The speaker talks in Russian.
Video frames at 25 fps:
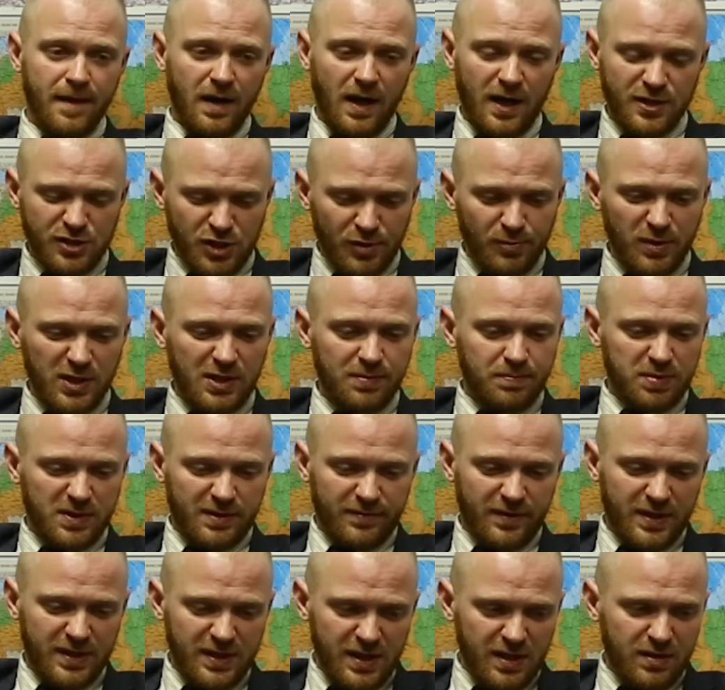А чтобы это
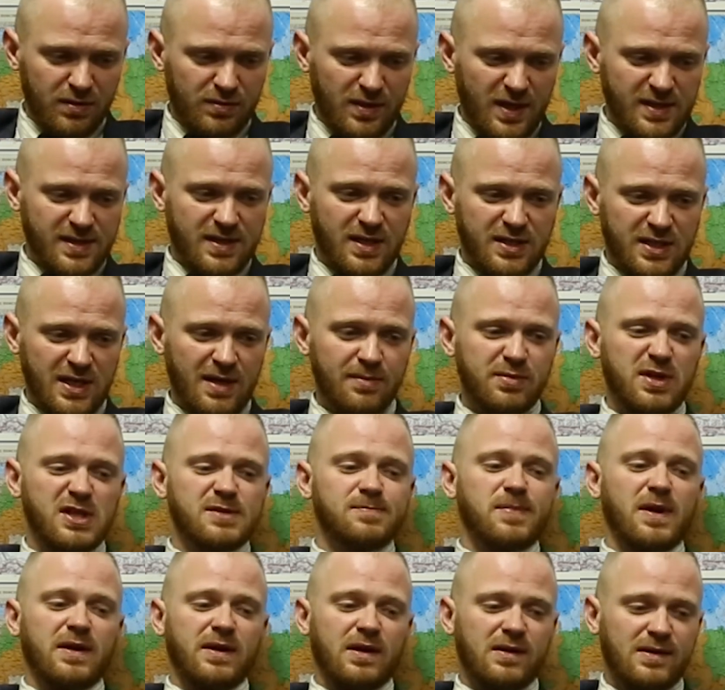подтвердить, у нас должна быть
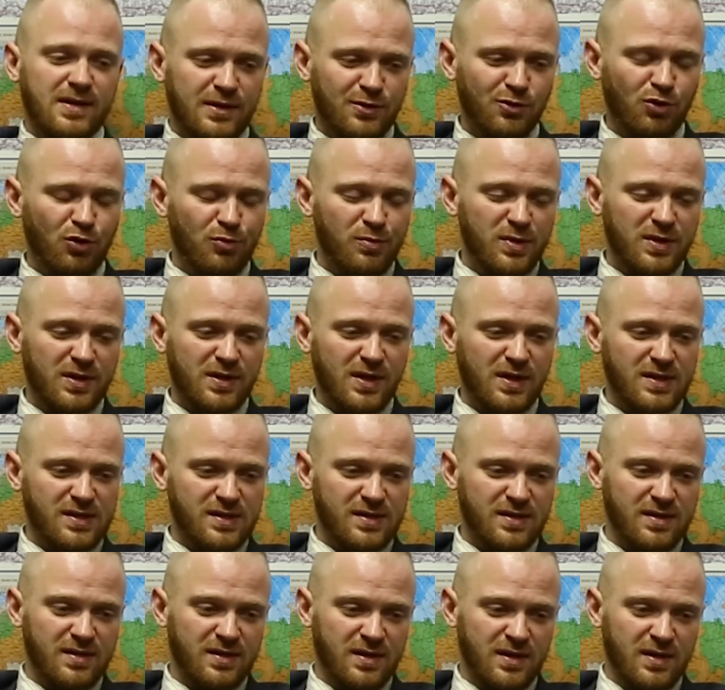исполнительная
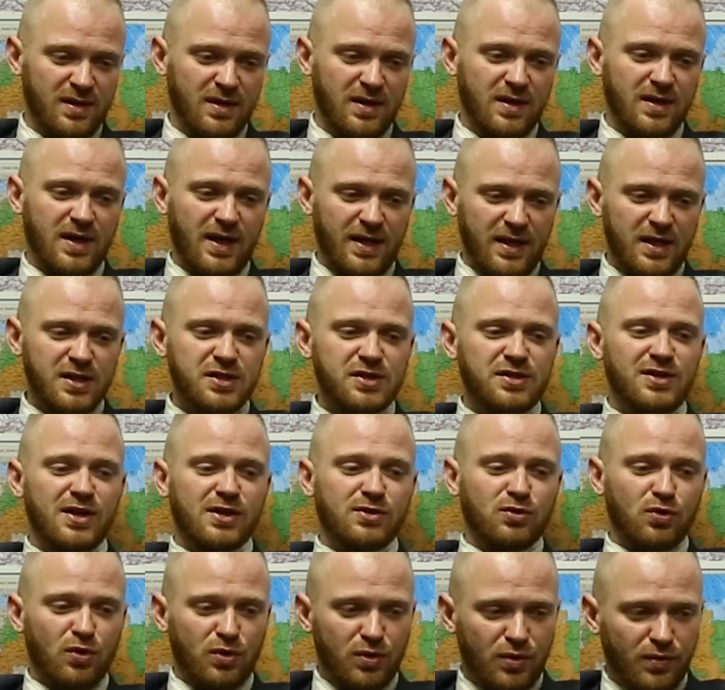документация. Конечно,
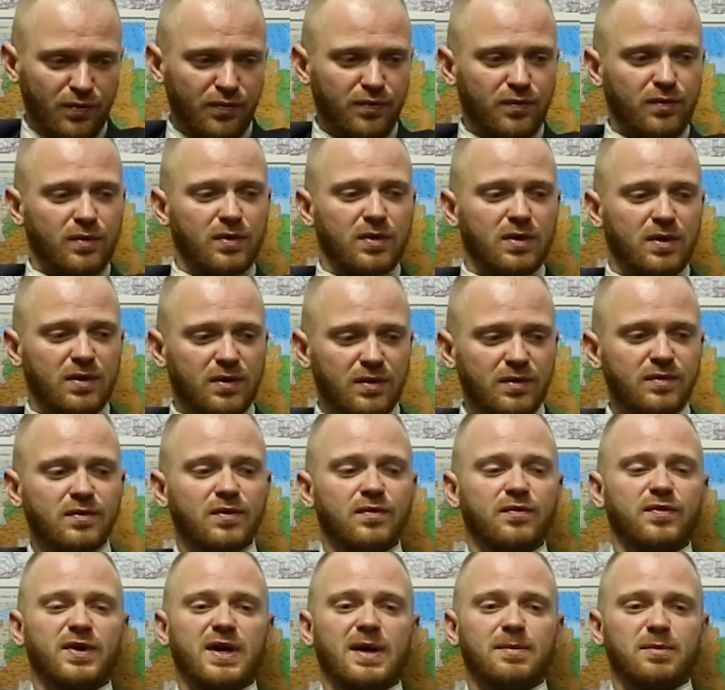никто ее, э,
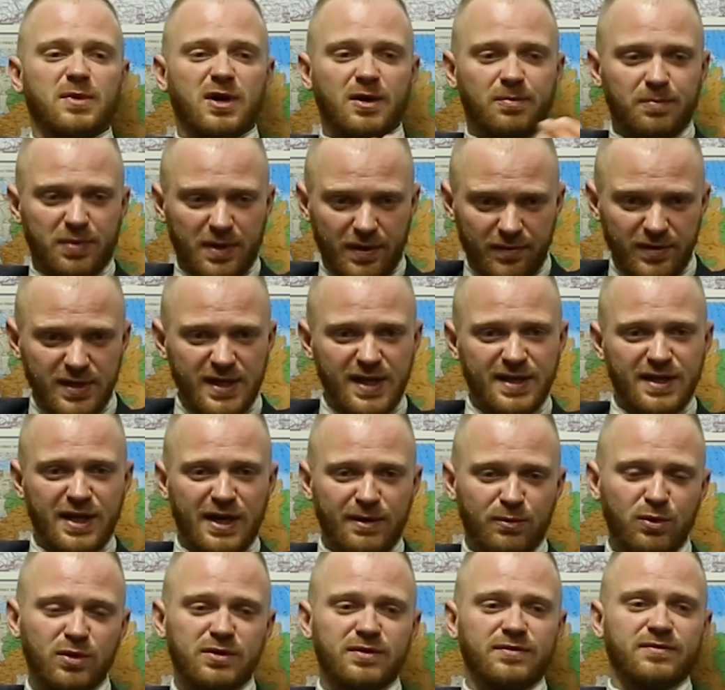в рамках проведения
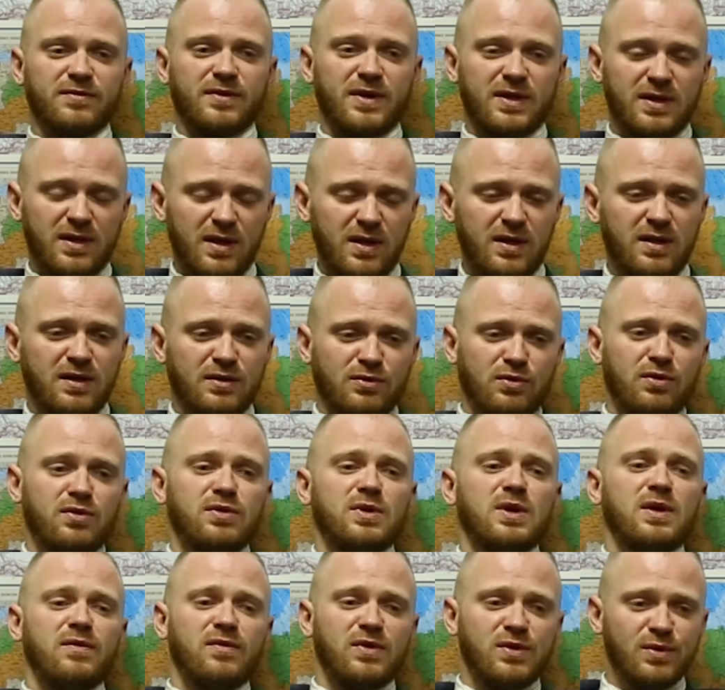ремонта в квартире никто
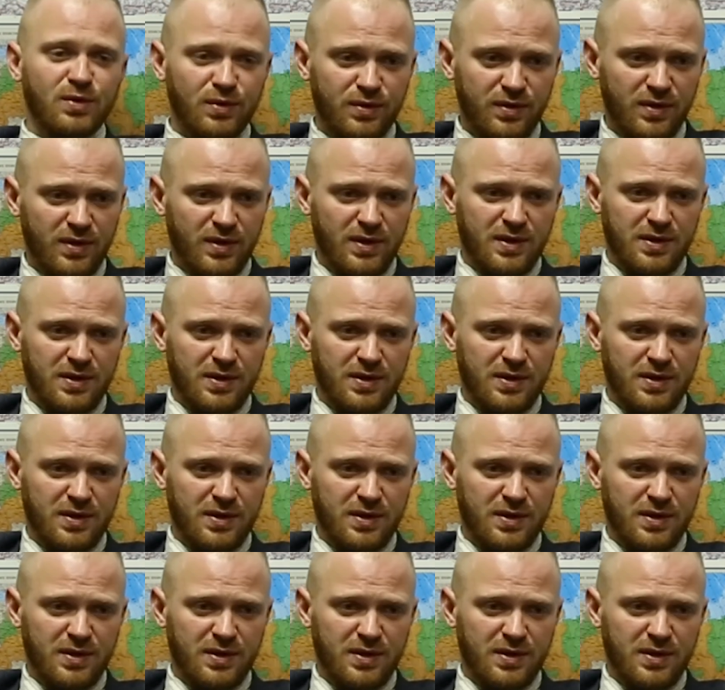ее не ведет.